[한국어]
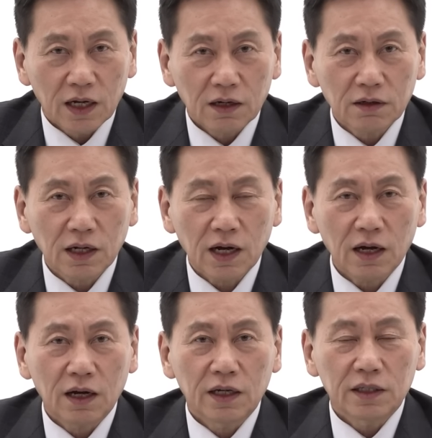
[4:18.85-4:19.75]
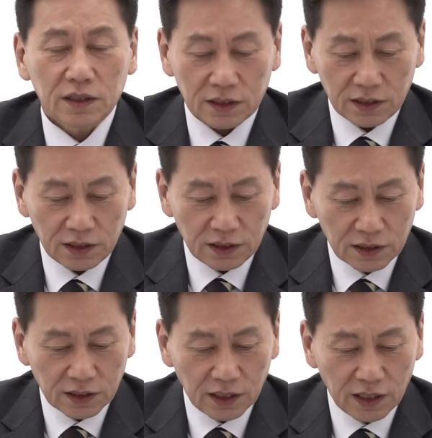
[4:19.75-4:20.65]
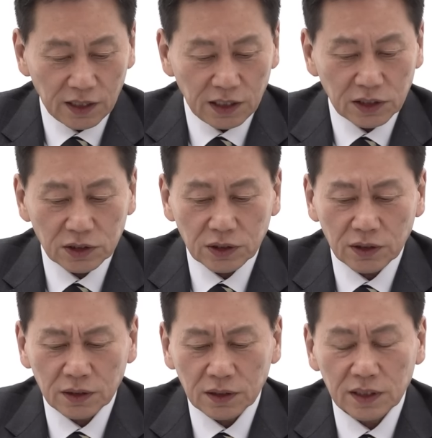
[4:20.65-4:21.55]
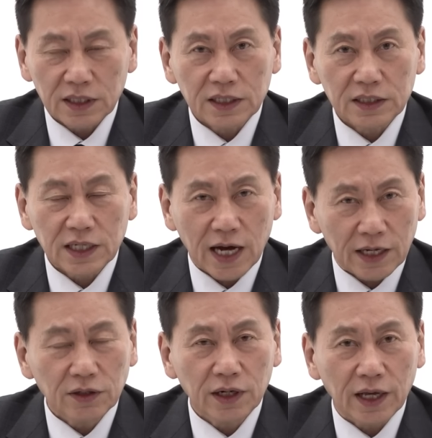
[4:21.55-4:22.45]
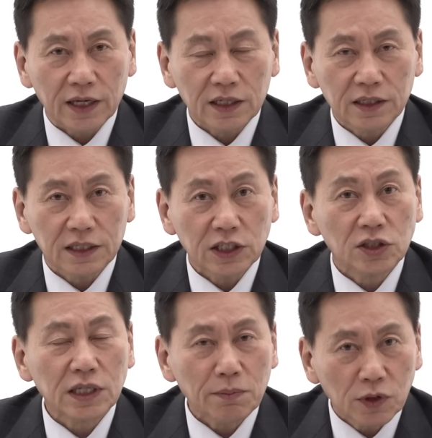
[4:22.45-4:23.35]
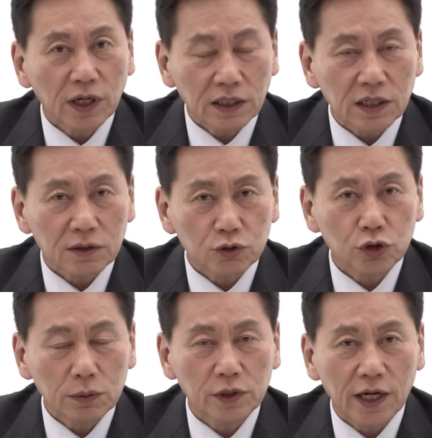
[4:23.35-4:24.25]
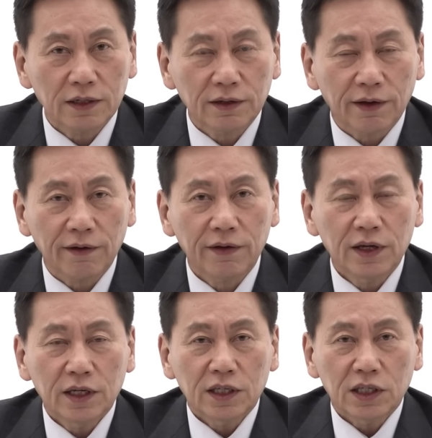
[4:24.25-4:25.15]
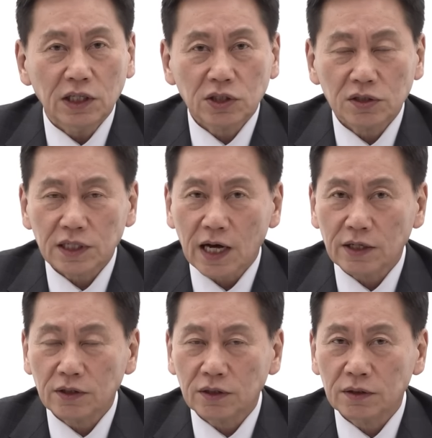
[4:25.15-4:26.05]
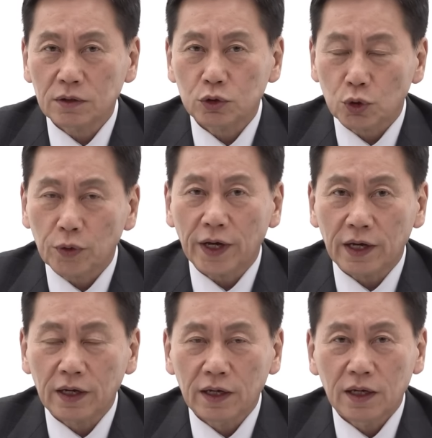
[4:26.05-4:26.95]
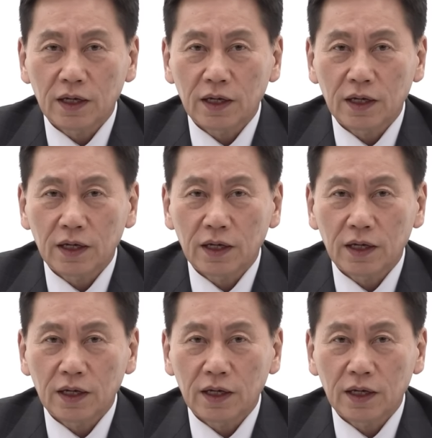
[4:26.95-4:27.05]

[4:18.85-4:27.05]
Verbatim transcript: 그러나 예, 2004년에 그 2003년에 이제 취임을 하는데 2004년 초에